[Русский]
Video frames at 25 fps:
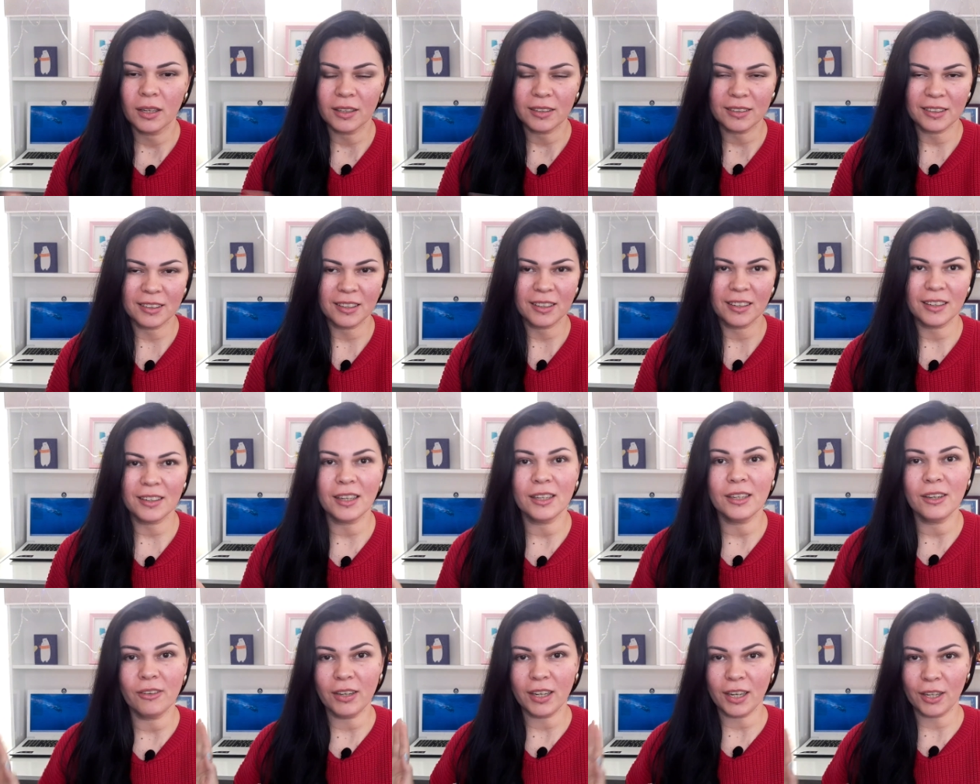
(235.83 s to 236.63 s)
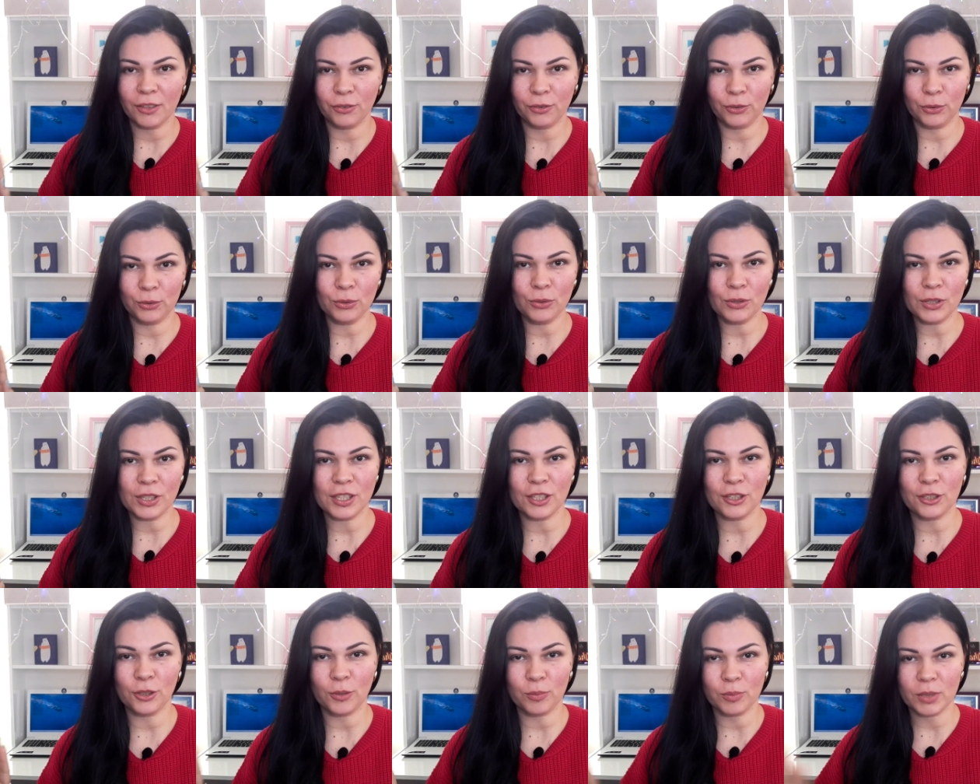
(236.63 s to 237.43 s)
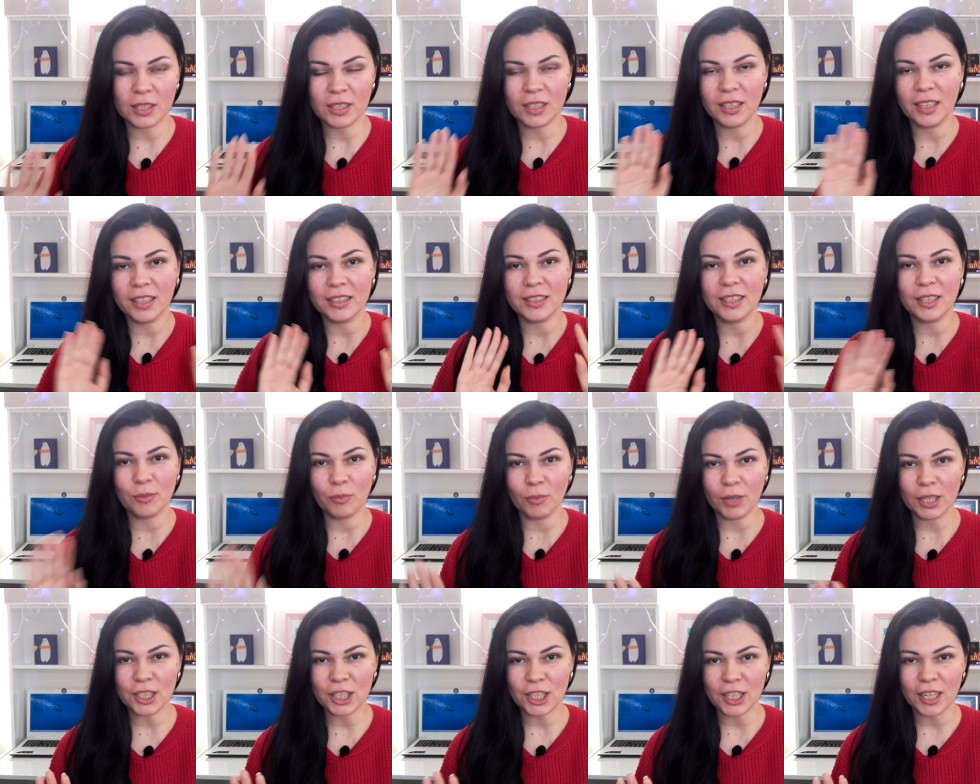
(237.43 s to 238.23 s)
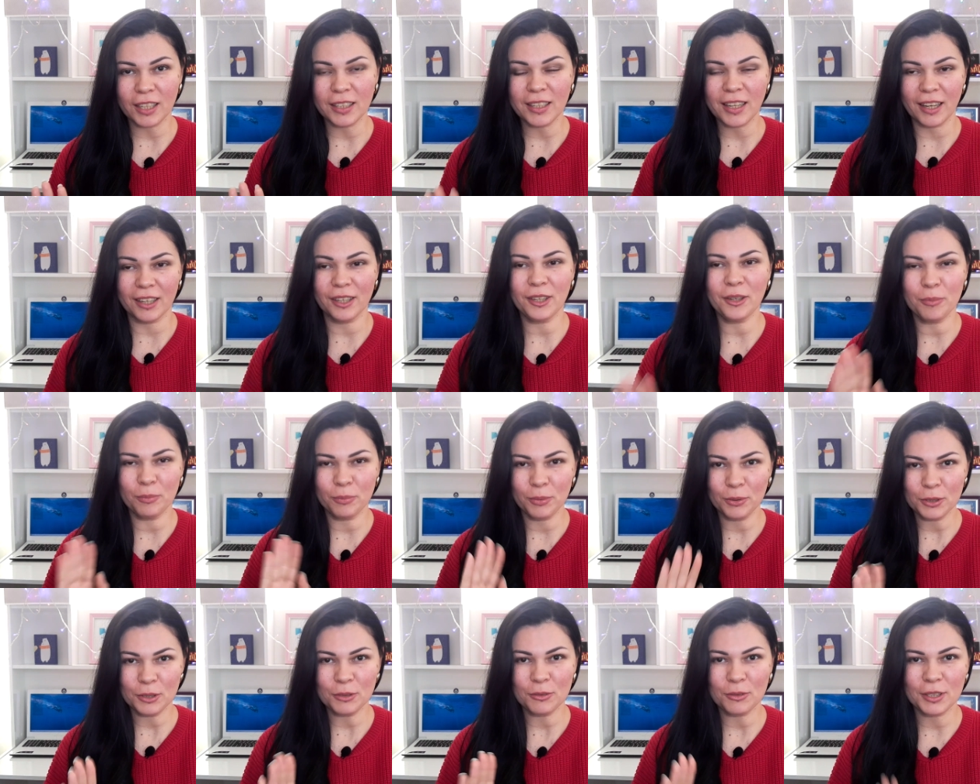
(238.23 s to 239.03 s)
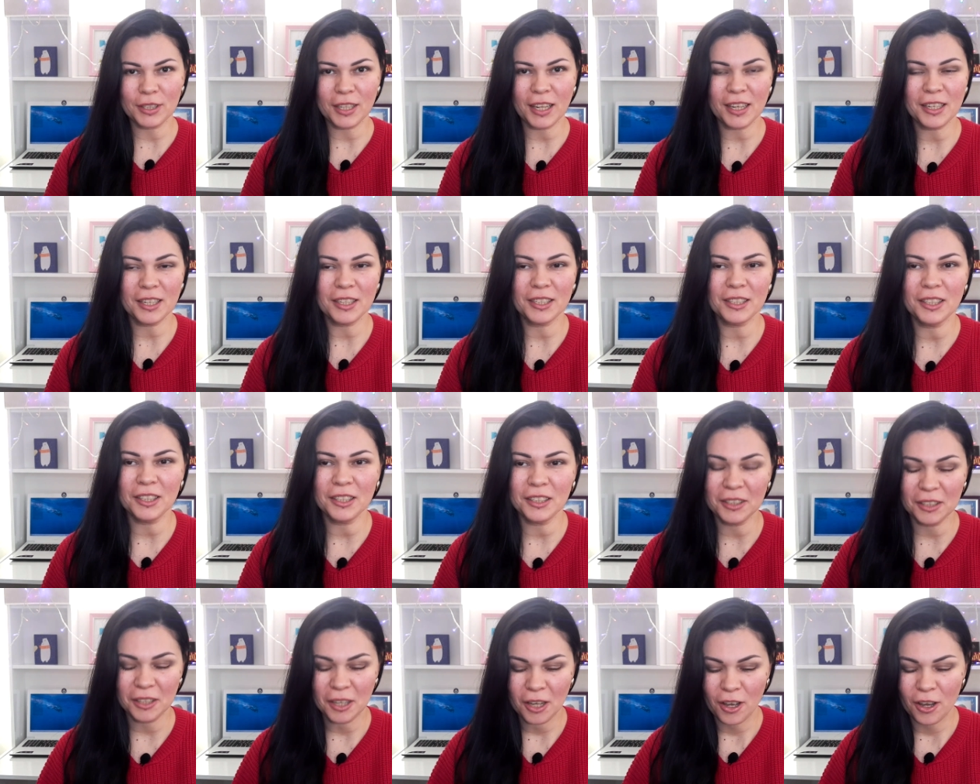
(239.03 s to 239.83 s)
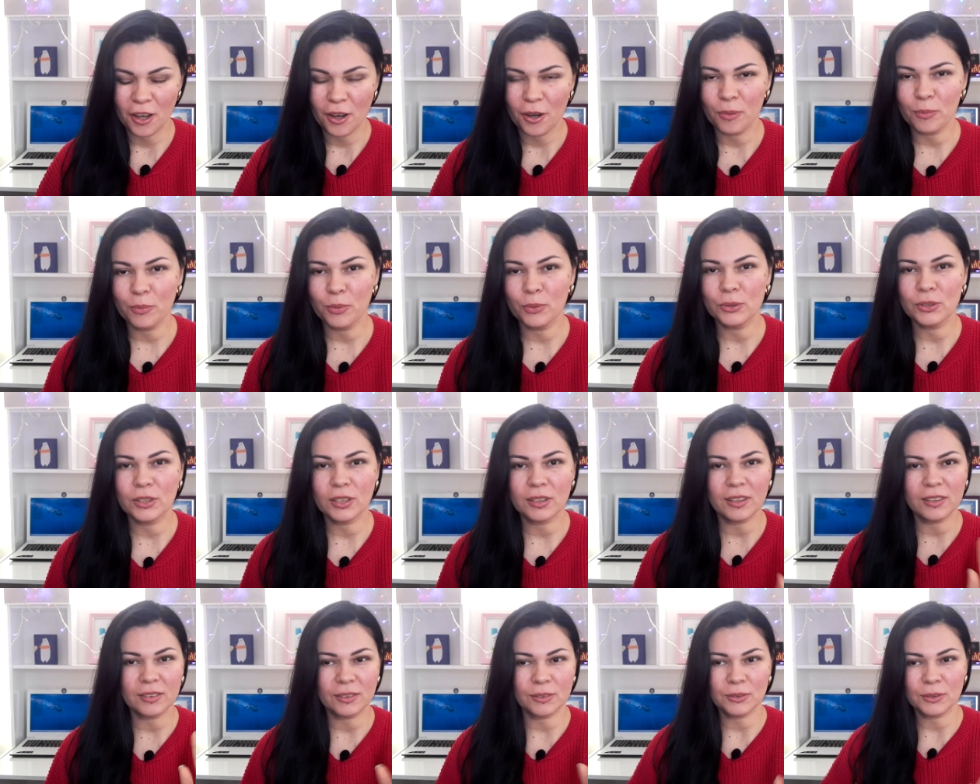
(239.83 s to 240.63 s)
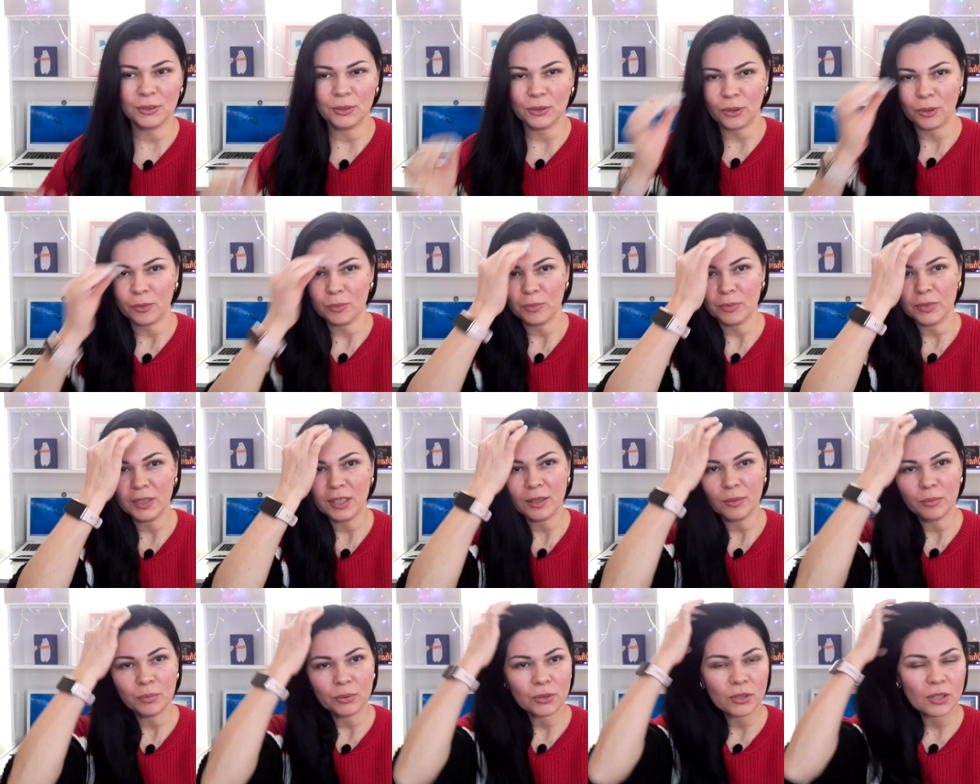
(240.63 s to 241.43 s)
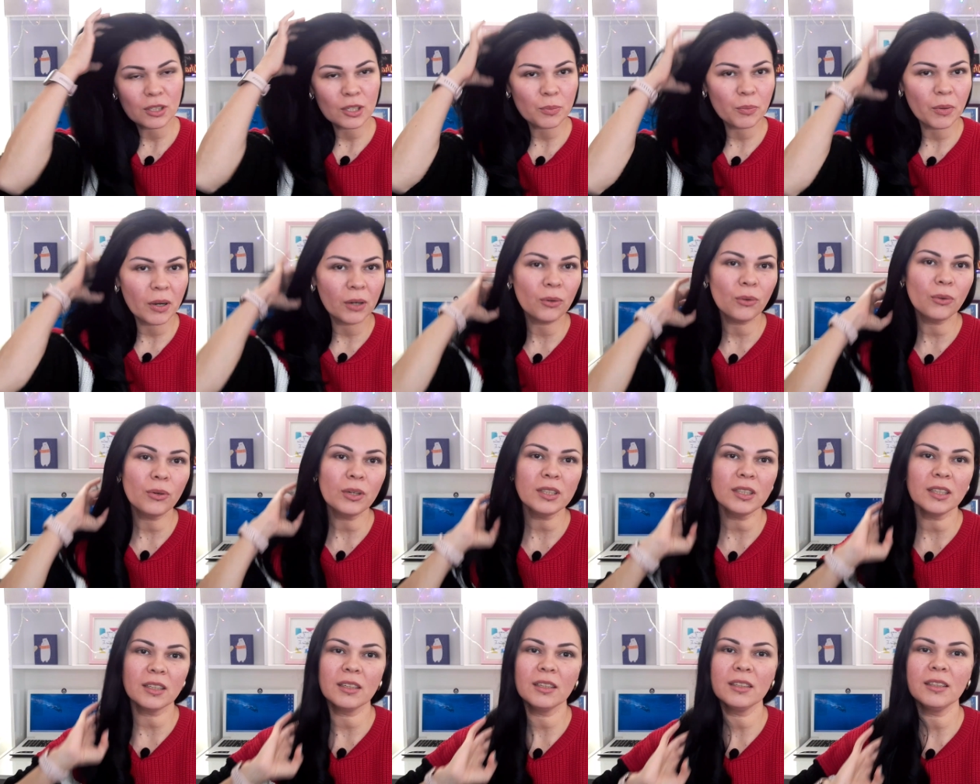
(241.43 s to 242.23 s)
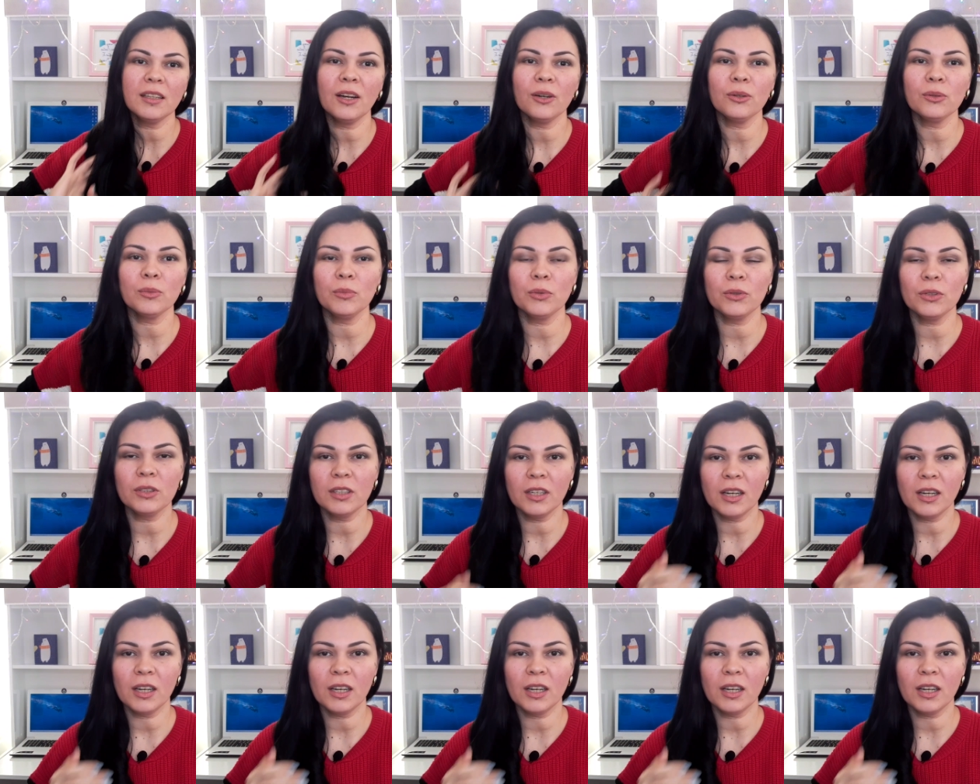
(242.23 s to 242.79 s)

Э, как говорят в Турции, чтобы не сглазить, машаллах, пусть вот так и будет все. Мне будет спокойнее, когда он будет